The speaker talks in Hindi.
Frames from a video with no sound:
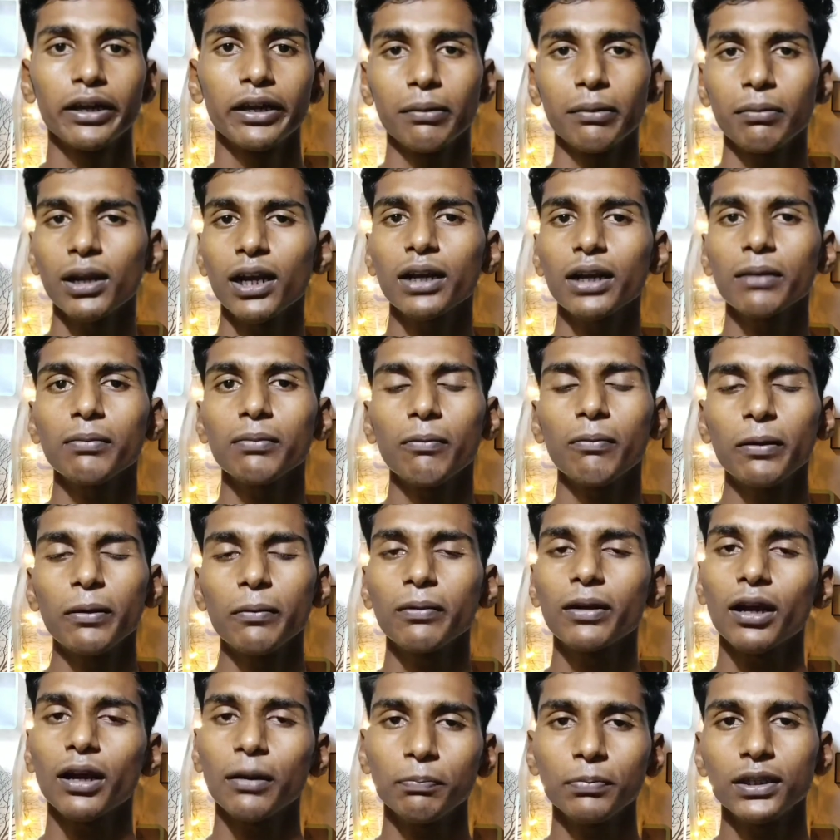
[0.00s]
कैमरा के मामले
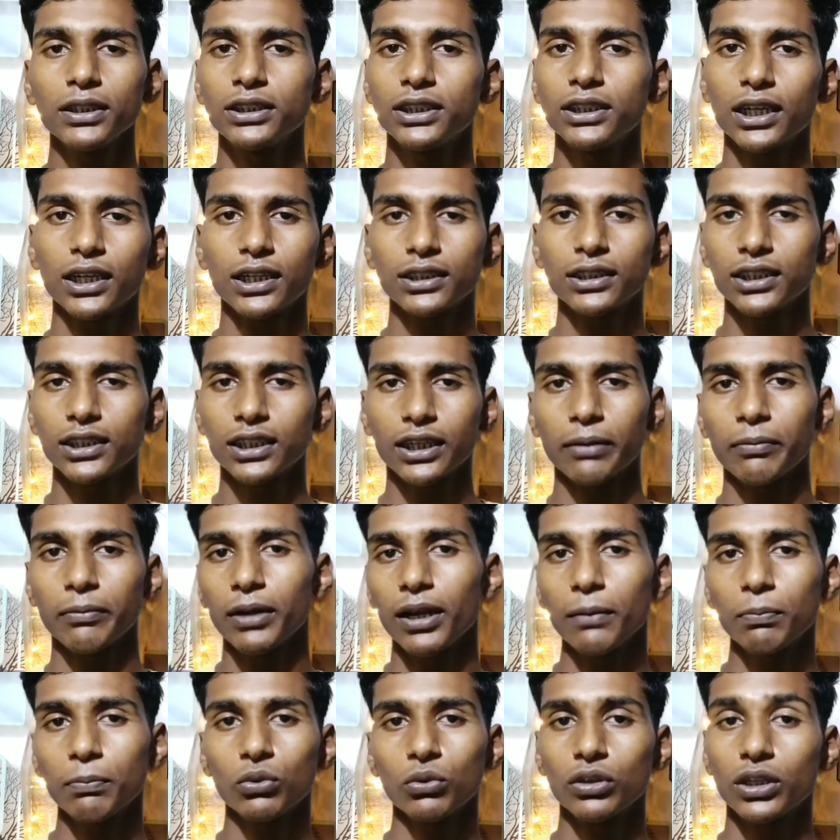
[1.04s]
में काफ़ी अच्छा खासा
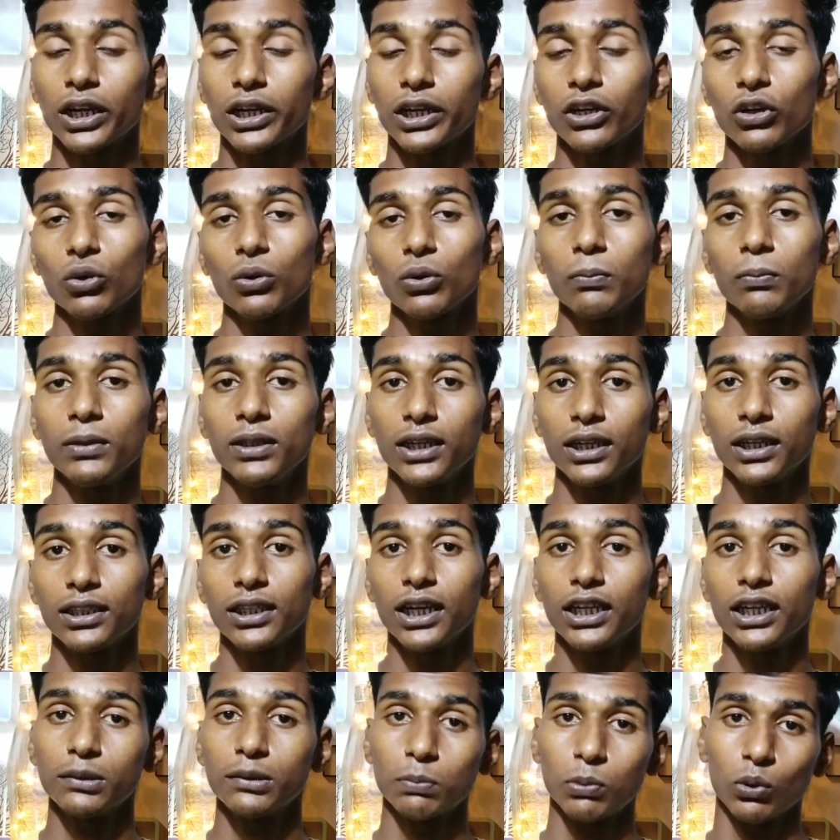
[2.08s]
कैमरा आपको देखने को मिल
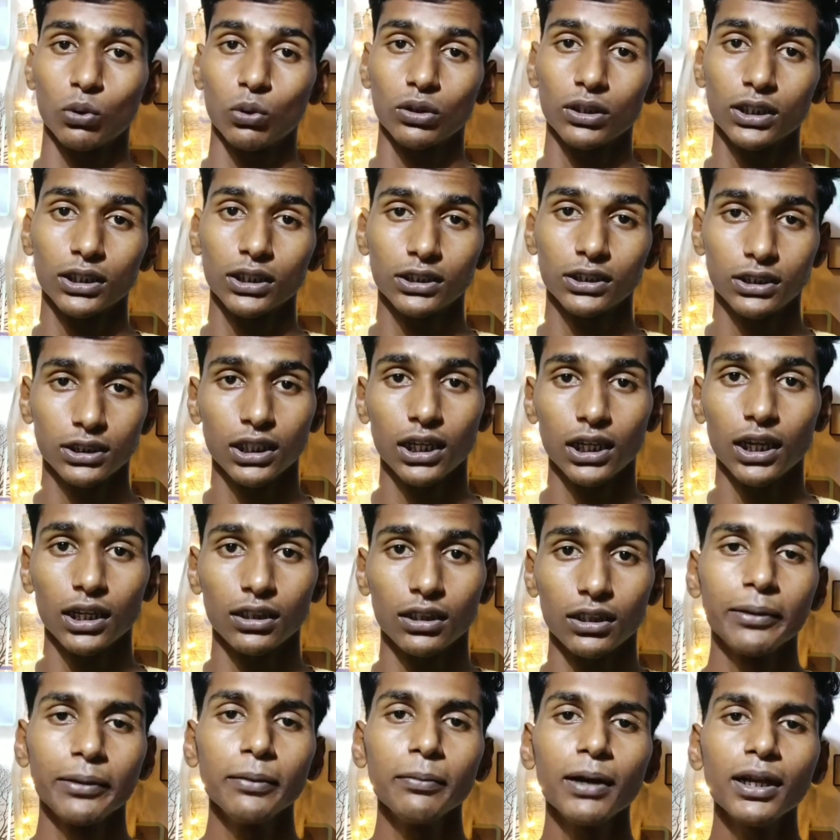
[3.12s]
जाता है इस फ़ोन के
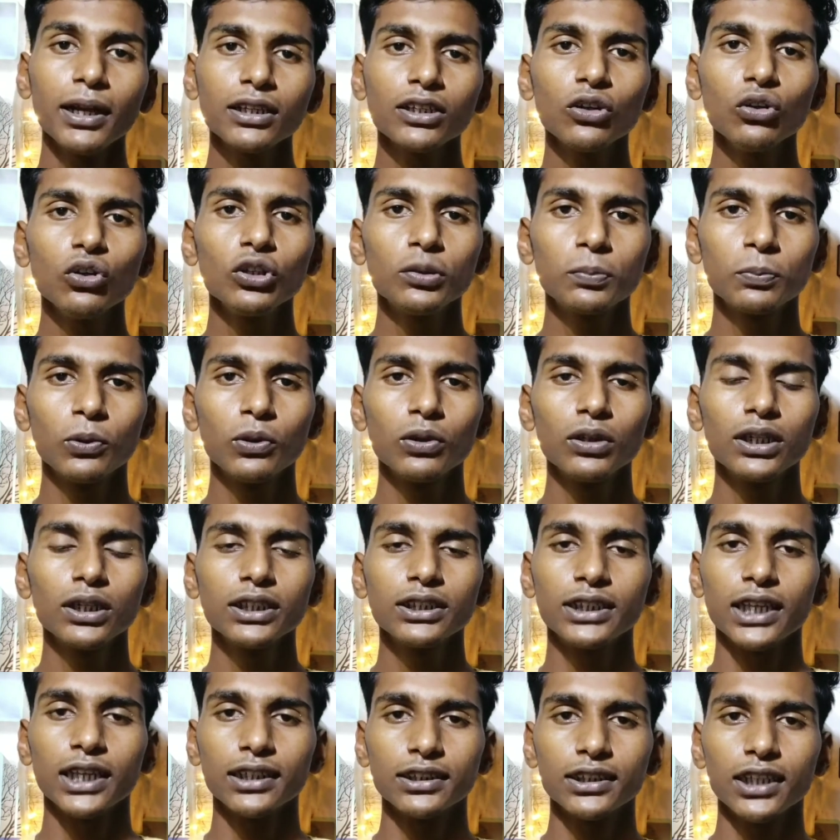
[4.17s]
साथ अगर मैं बात करूँ इस फ़ोन
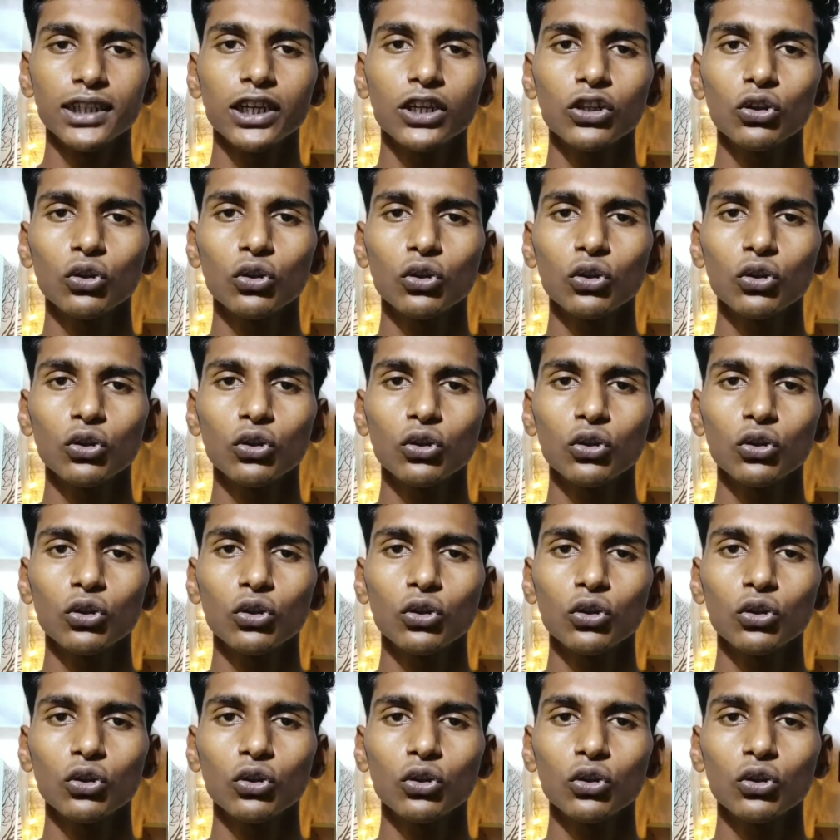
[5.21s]
की सेंसर